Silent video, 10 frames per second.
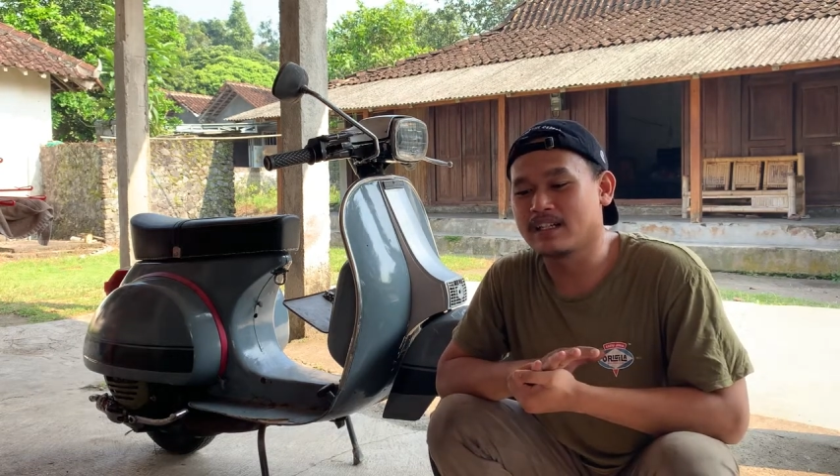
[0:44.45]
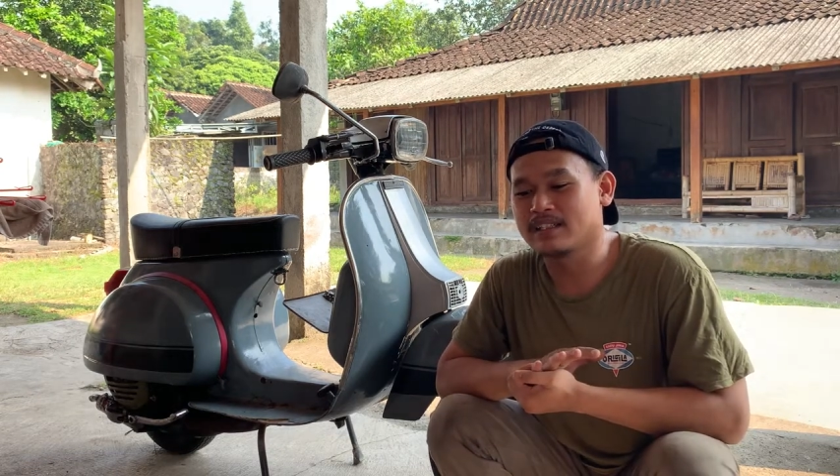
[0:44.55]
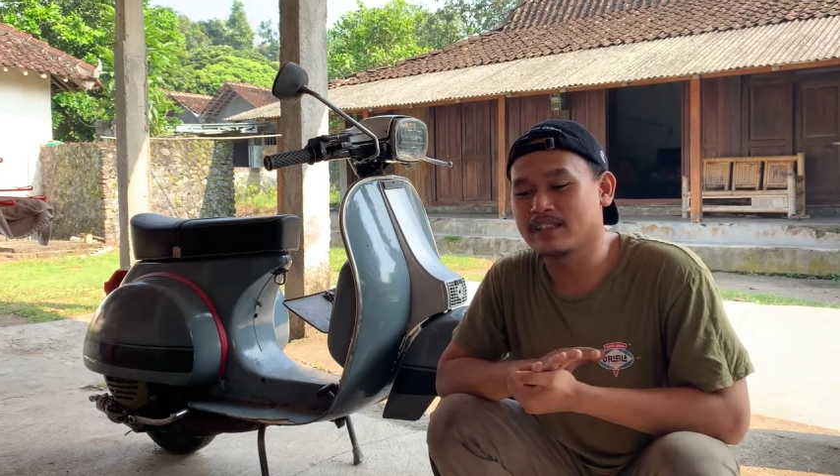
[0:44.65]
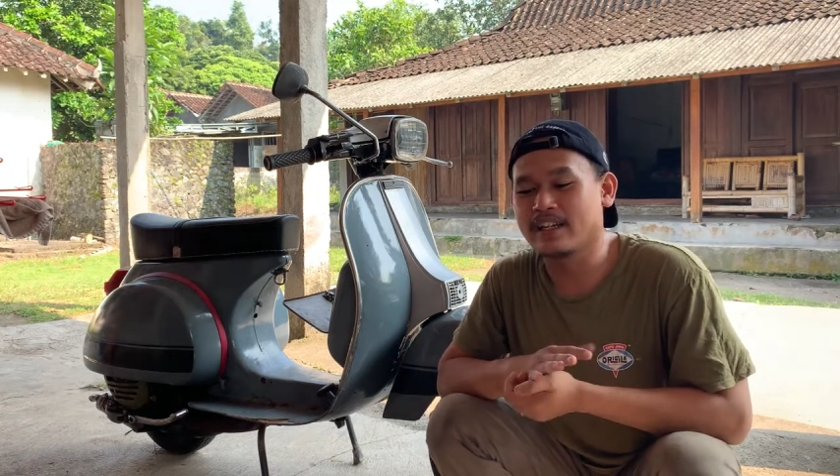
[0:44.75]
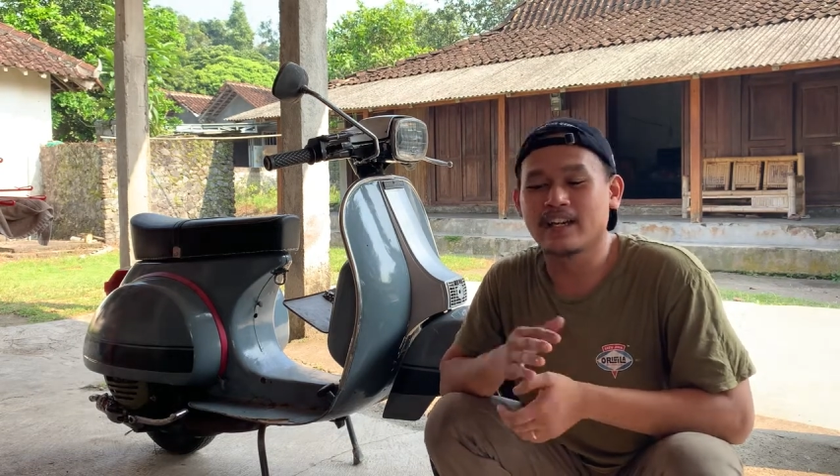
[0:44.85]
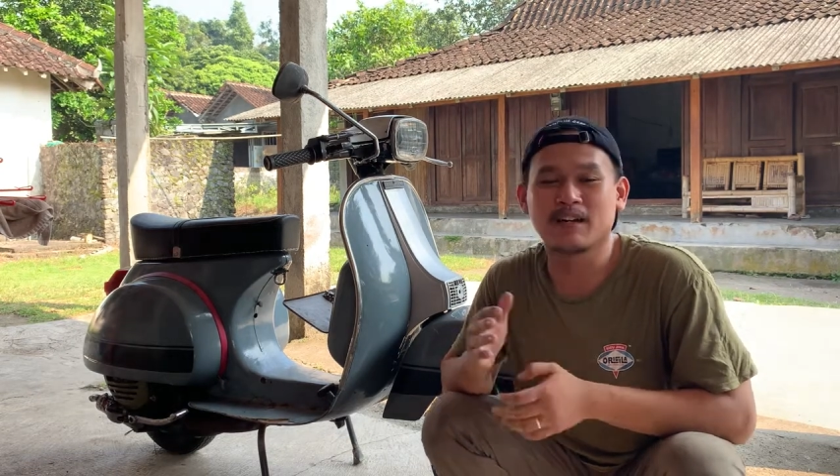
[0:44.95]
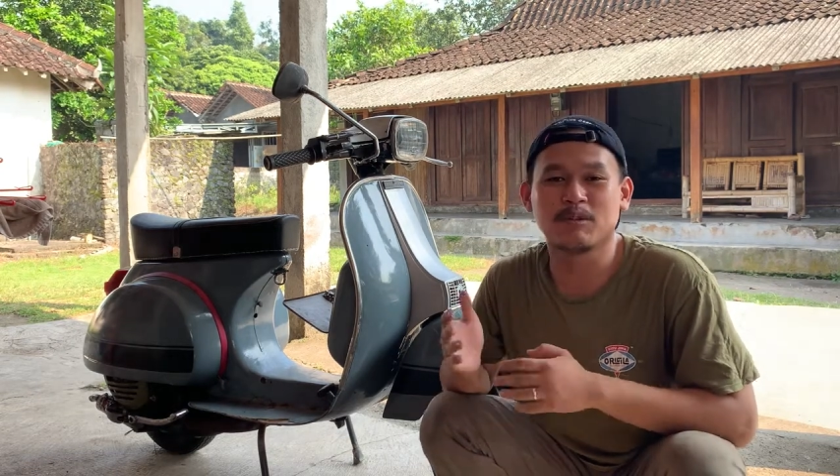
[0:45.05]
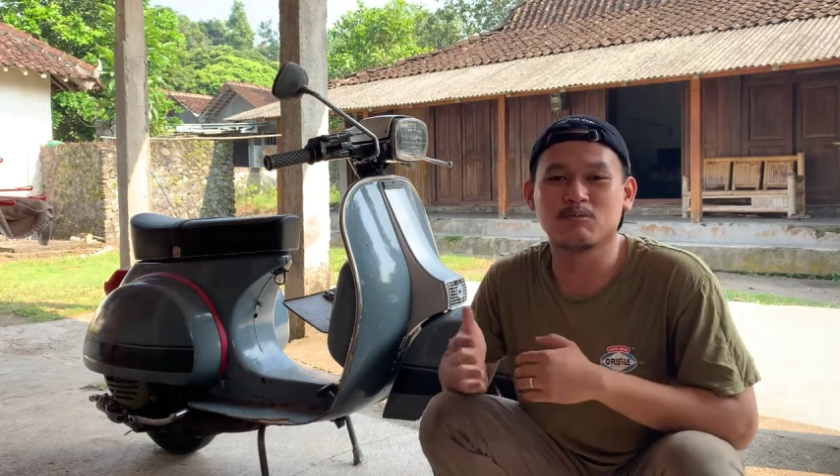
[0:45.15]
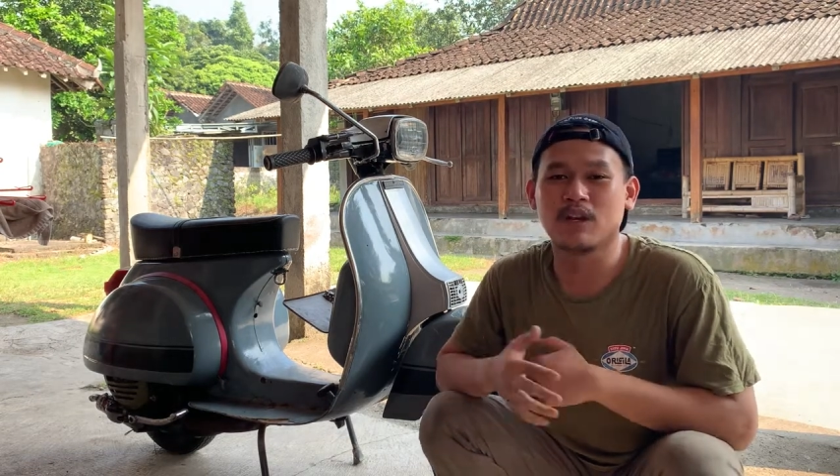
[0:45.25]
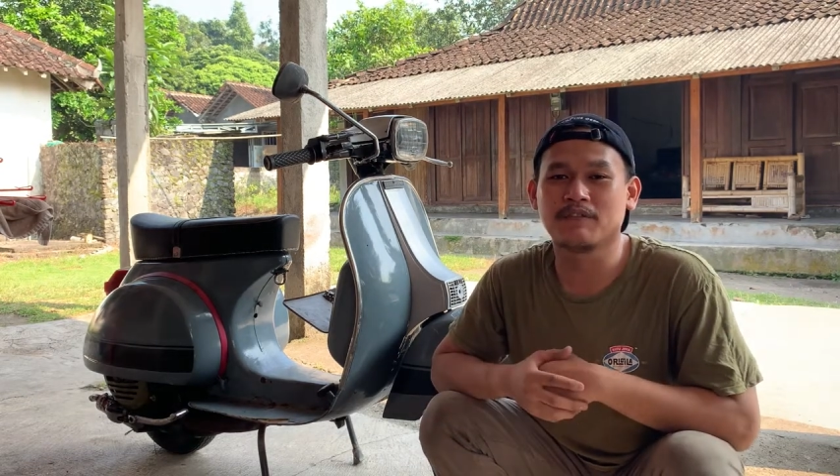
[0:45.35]
saya
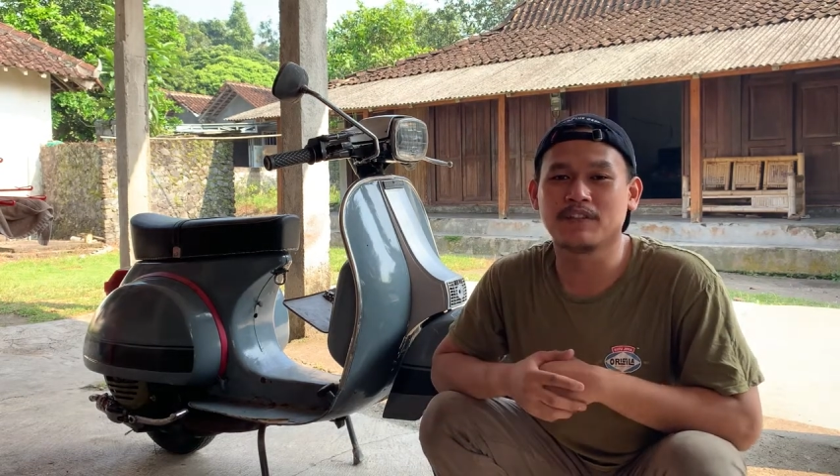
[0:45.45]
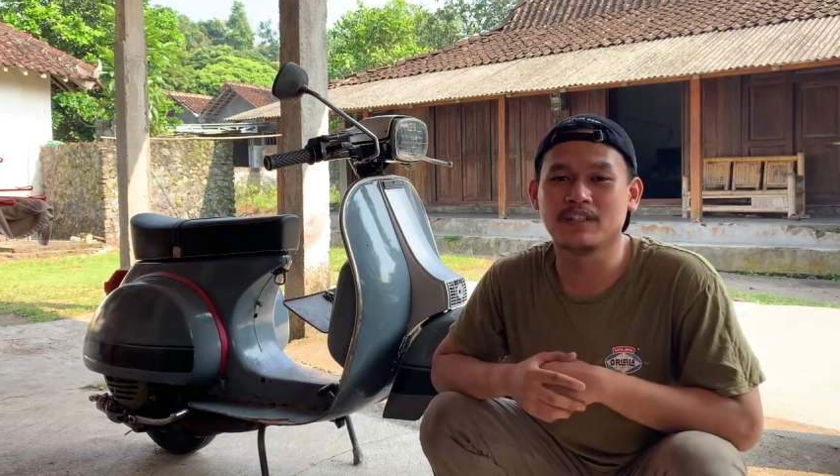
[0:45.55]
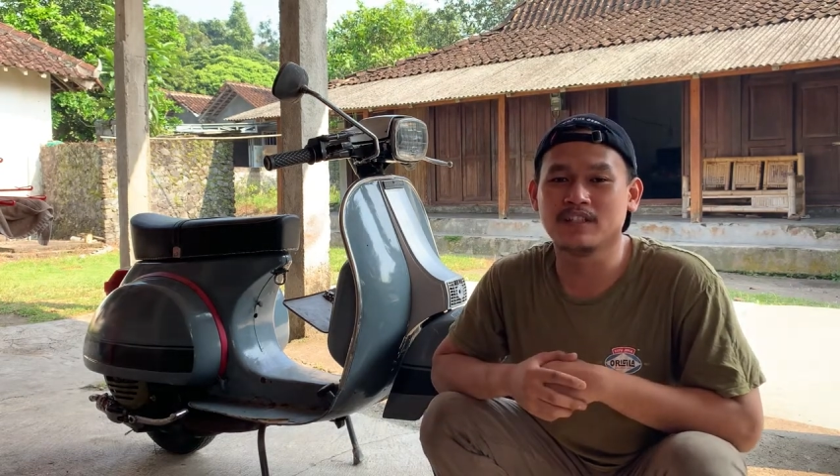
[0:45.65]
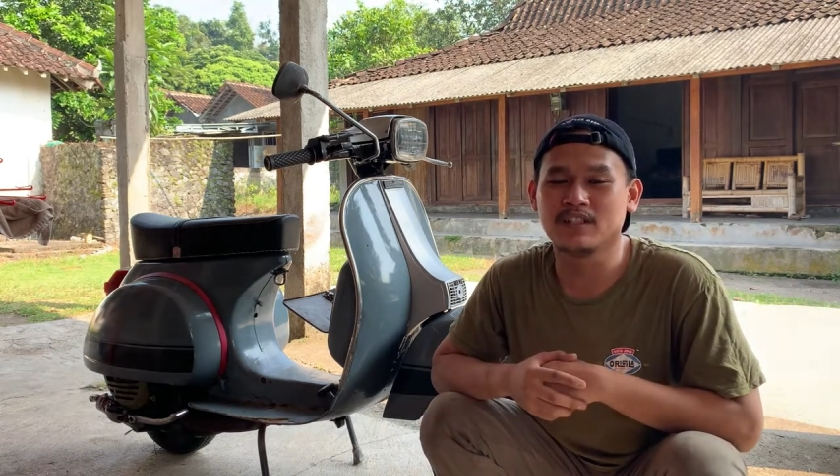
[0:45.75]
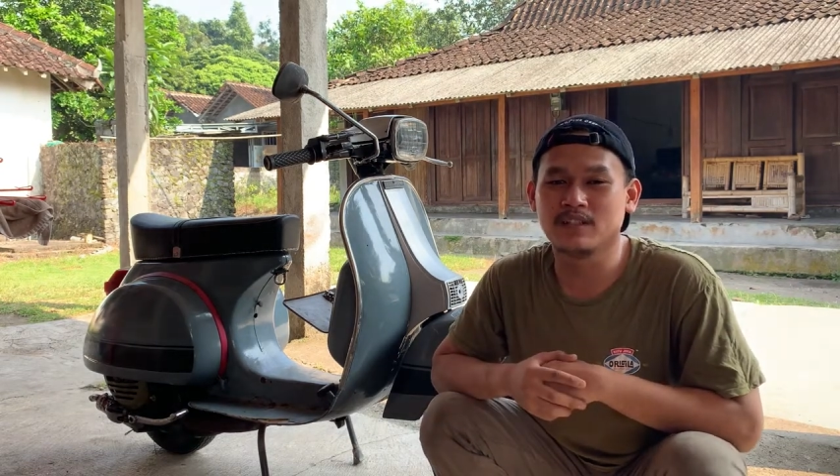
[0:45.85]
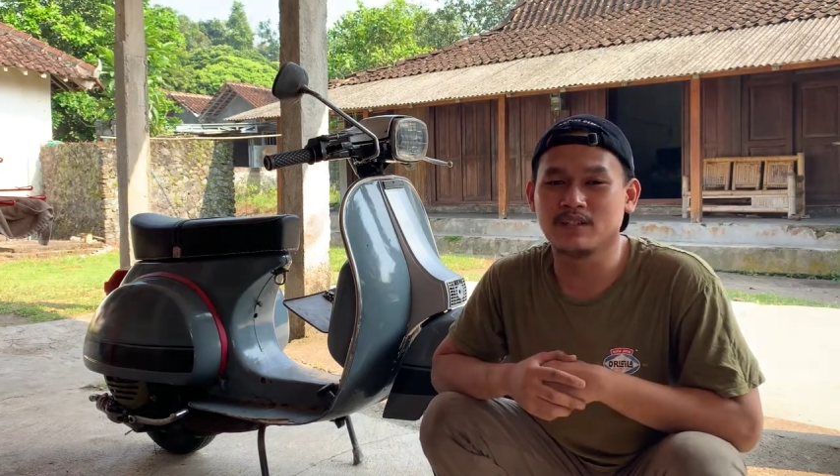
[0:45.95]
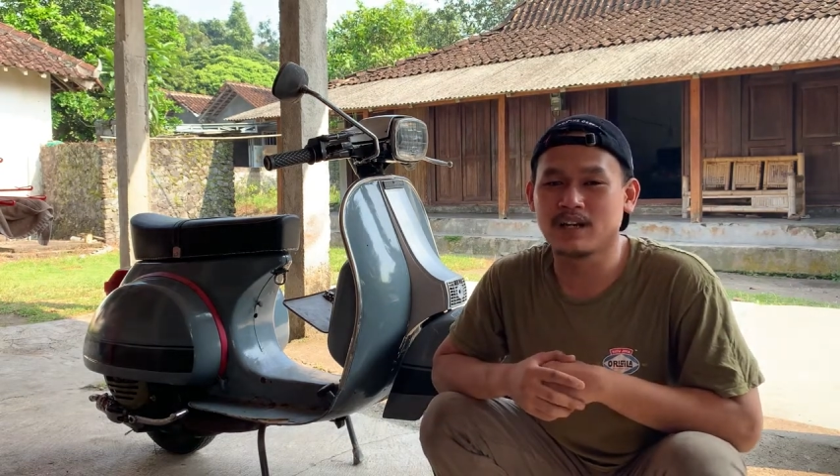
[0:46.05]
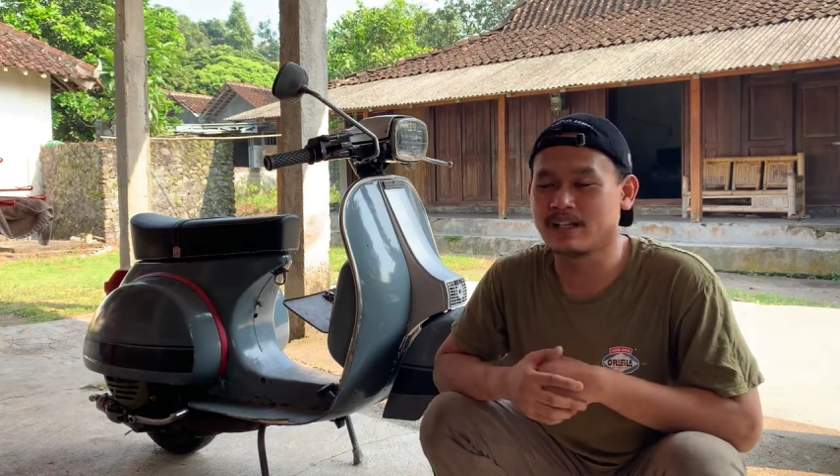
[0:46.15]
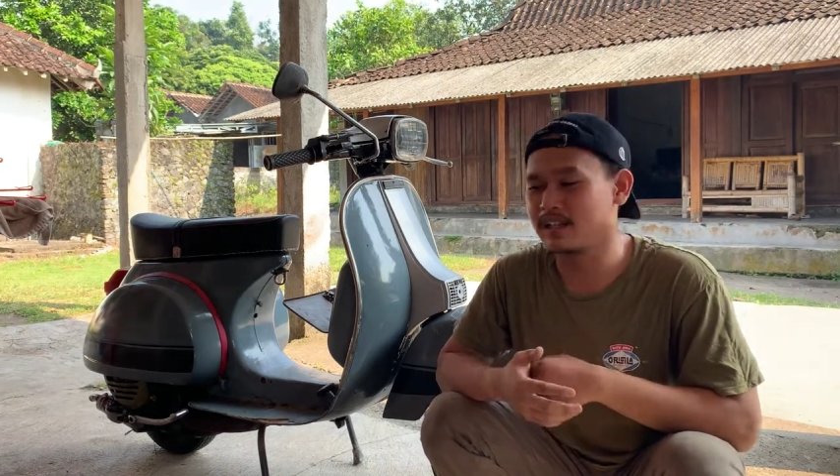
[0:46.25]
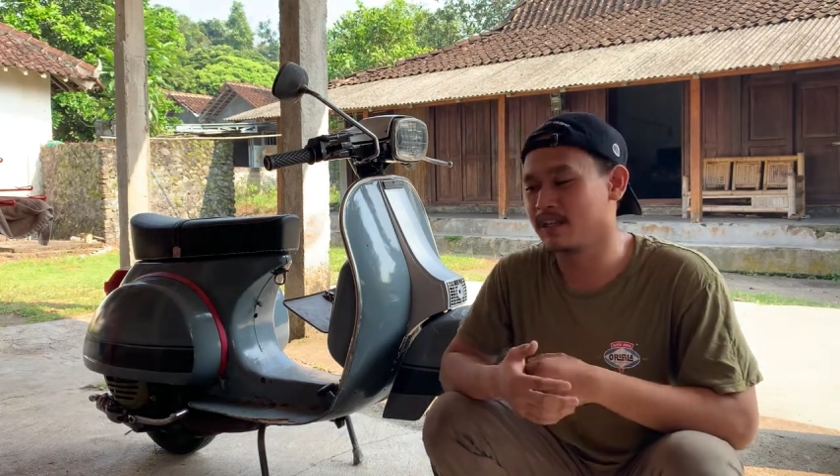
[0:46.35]
membuat video
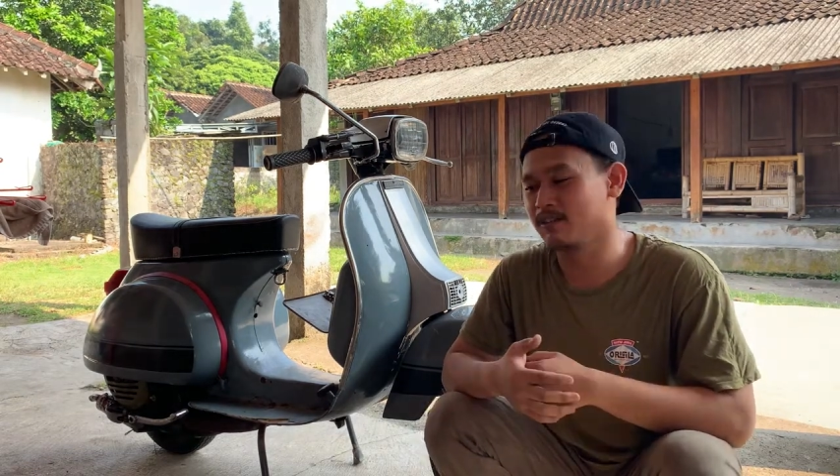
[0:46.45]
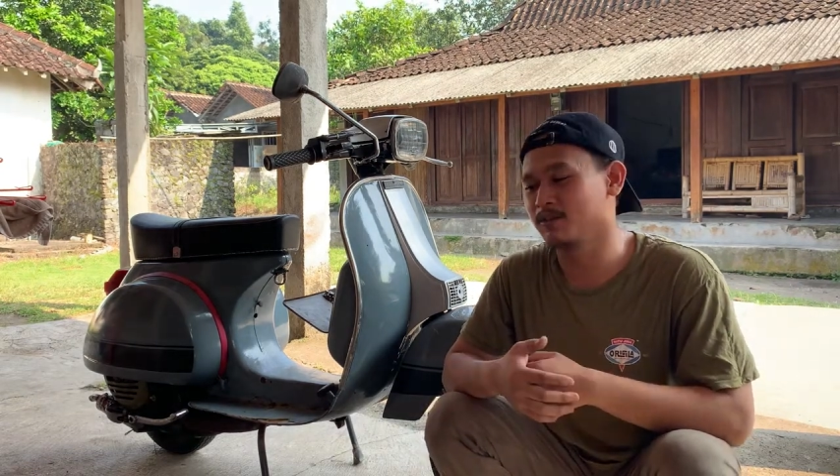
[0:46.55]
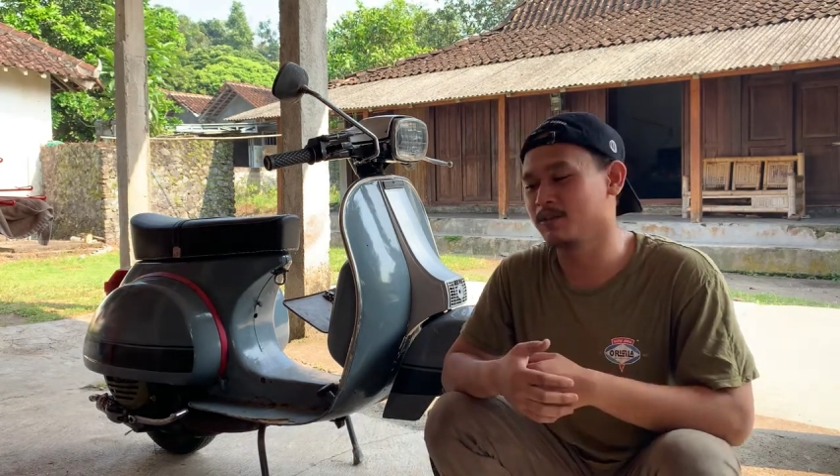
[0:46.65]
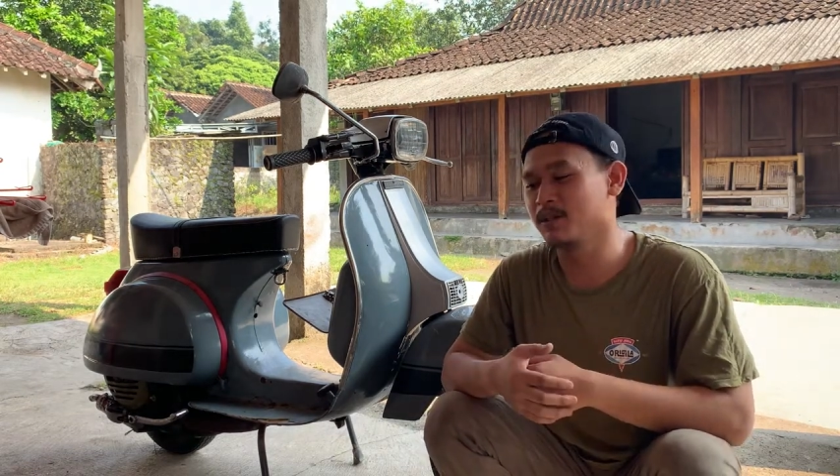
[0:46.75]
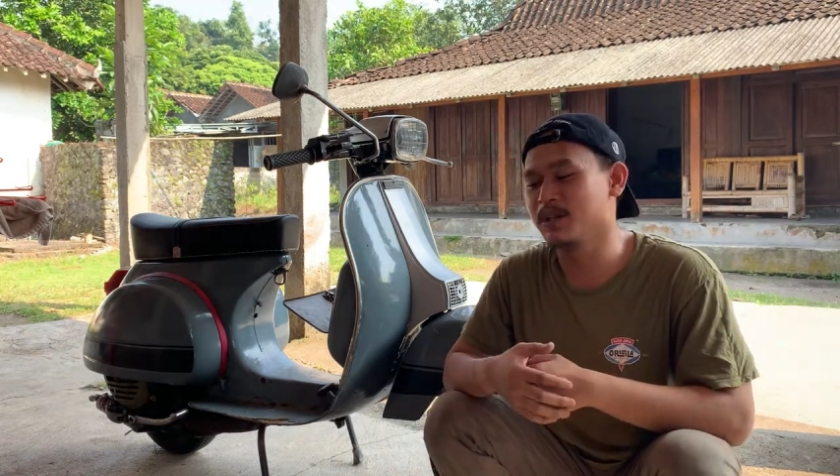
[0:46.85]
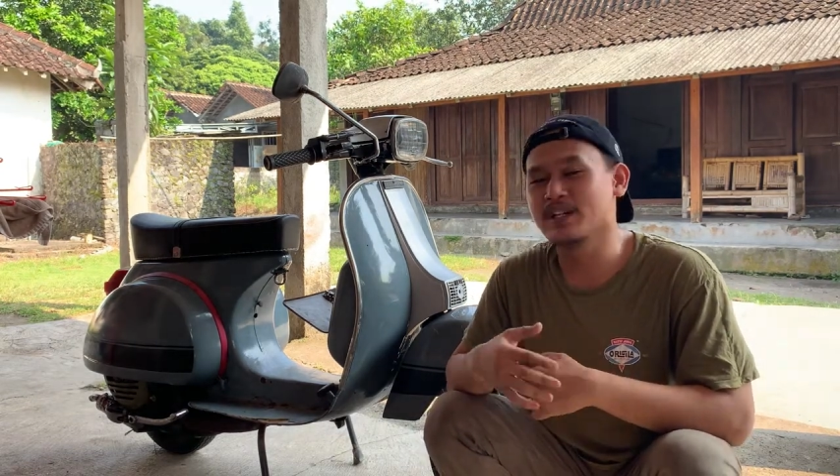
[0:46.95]
atau